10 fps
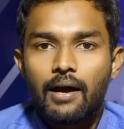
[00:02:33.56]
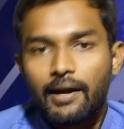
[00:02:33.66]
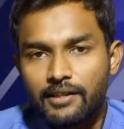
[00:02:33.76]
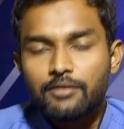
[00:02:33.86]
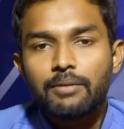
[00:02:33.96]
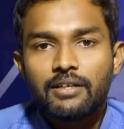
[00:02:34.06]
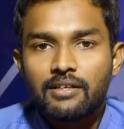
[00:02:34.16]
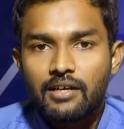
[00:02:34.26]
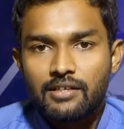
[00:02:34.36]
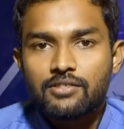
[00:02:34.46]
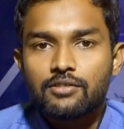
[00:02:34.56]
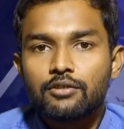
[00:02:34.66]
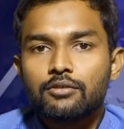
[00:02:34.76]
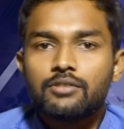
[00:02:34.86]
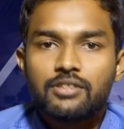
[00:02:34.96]
அனைத்து மாநில
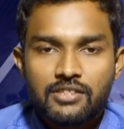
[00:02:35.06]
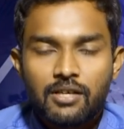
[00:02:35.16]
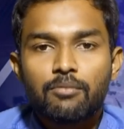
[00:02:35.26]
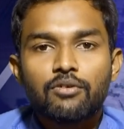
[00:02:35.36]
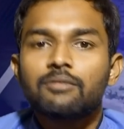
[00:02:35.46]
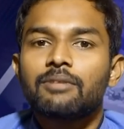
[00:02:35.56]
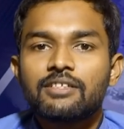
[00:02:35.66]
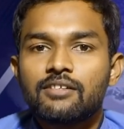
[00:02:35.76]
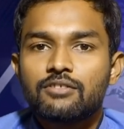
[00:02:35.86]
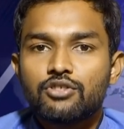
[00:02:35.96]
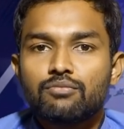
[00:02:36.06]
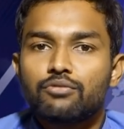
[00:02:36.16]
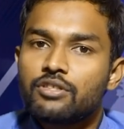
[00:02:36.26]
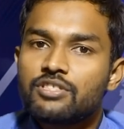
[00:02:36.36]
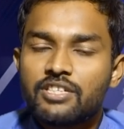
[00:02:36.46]
அரசுகளும் இந்த சம்பவத்தை மனசில் வச்சு
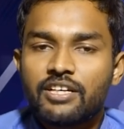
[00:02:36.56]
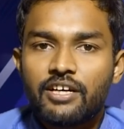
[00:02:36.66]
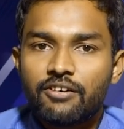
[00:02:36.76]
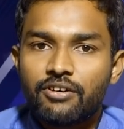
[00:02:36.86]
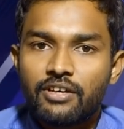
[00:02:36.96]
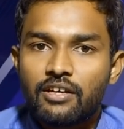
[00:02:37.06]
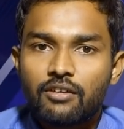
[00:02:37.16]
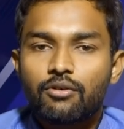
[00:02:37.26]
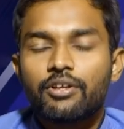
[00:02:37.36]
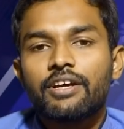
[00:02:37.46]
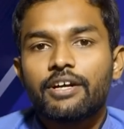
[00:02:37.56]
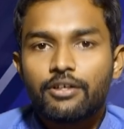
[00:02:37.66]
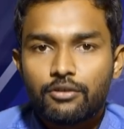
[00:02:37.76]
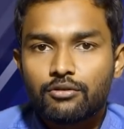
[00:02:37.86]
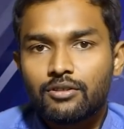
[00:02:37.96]
முன்னெச்சரிக்கை நடவடிக்கைகளை உடனே
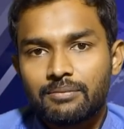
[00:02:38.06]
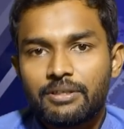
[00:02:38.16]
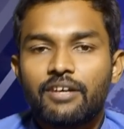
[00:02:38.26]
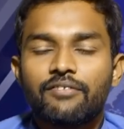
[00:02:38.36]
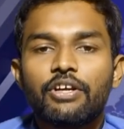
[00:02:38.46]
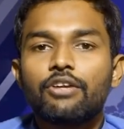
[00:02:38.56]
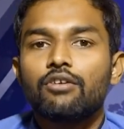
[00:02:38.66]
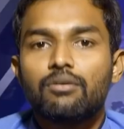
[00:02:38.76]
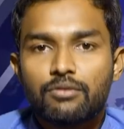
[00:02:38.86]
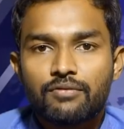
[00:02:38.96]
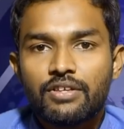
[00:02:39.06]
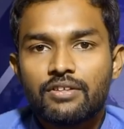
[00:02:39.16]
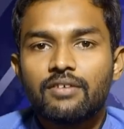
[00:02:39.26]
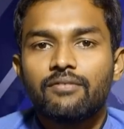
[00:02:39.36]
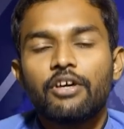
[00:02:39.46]
எடுக்கணும் அப்படின்ற வேண்டுகோளை
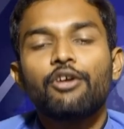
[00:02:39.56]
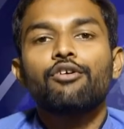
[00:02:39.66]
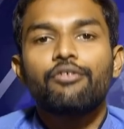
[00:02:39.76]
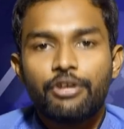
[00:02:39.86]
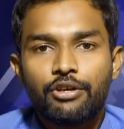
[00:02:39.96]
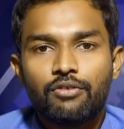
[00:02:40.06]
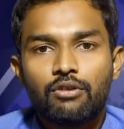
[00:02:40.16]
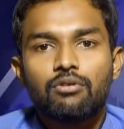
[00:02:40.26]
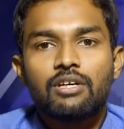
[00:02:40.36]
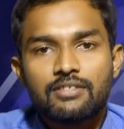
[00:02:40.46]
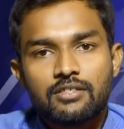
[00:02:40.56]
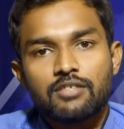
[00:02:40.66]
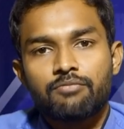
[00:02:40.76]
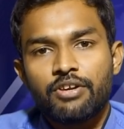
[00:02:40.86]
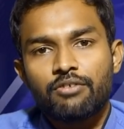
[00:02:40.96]
முன்வைத்து வேறொரு வீடியோவில் உங்களை
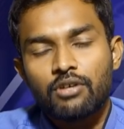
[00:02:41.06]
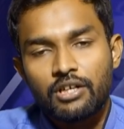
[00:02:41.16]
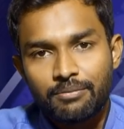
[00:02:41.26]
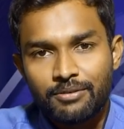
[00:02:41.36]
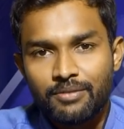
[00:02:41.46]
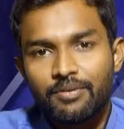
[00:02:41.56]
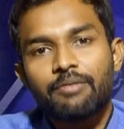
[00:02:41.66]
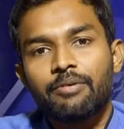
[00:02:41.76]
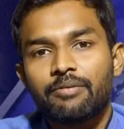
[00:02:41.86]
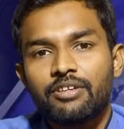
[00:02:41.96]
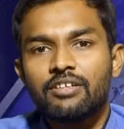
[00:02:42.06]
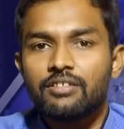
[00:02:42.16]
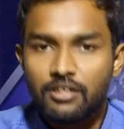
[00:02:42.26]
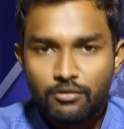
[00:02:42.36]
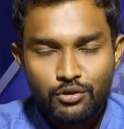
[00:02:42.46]
சந்திக்கும் வரை உங்களிடமிருந்து விடைபெறுவது
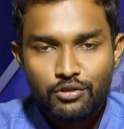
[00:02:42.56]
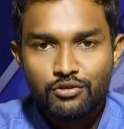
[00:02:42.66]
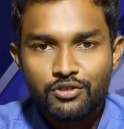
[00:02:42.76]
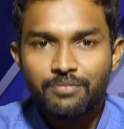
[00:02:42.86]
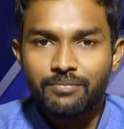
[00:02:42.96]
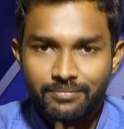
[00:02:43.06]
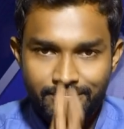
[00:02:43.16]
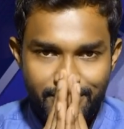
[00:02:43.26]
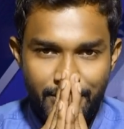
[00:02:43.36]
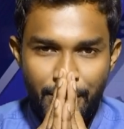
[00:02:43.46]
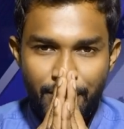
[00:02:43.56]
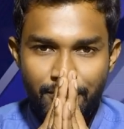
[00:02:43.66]
த ரூஸ்ட் நியூஸ் டீம் நன்றி